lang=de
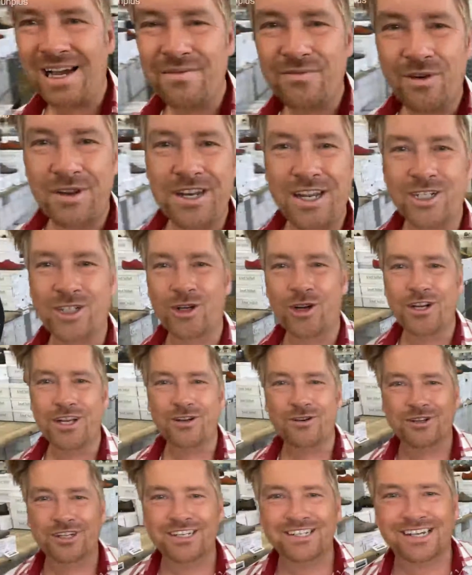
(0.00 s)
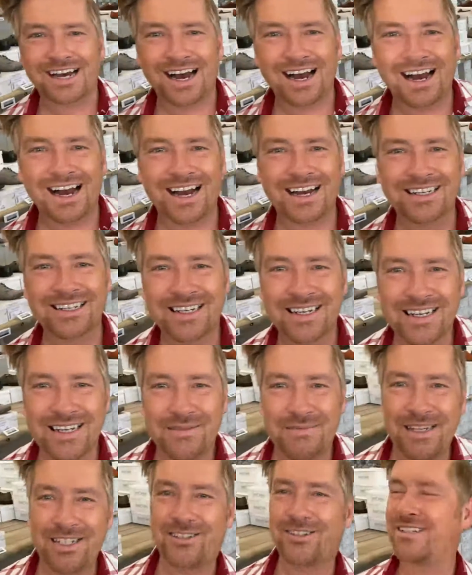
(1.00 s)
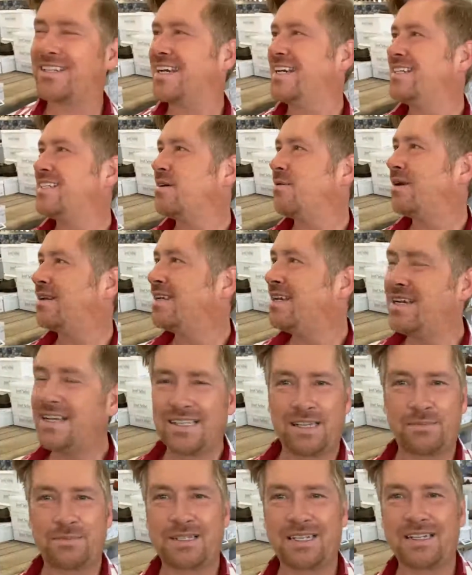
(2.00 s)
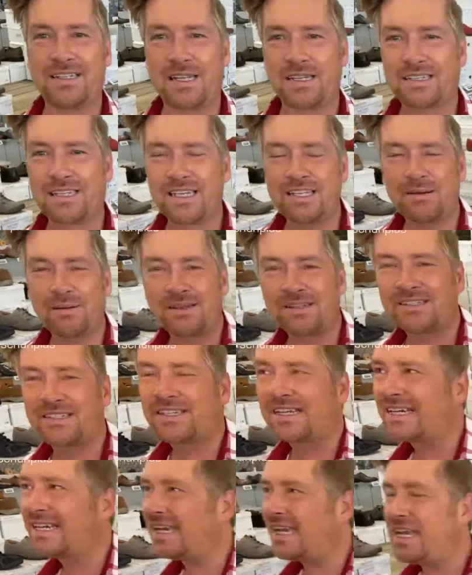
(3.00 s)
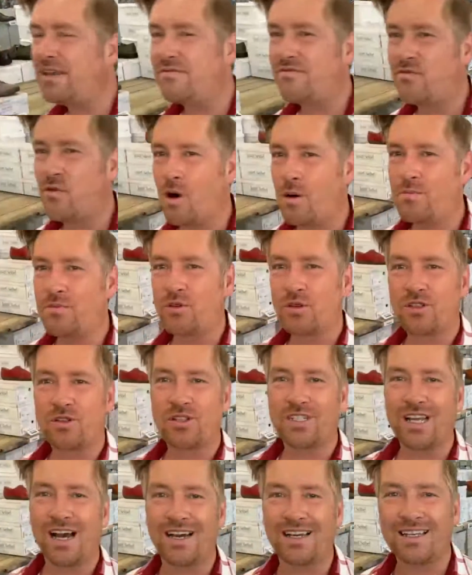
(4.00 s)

einen wunderschönen mal. guten Tag. Da bist du. Weißt, du drehst dreh, ja, du drehst, weil du dich immer weiter drehst. Komm wieder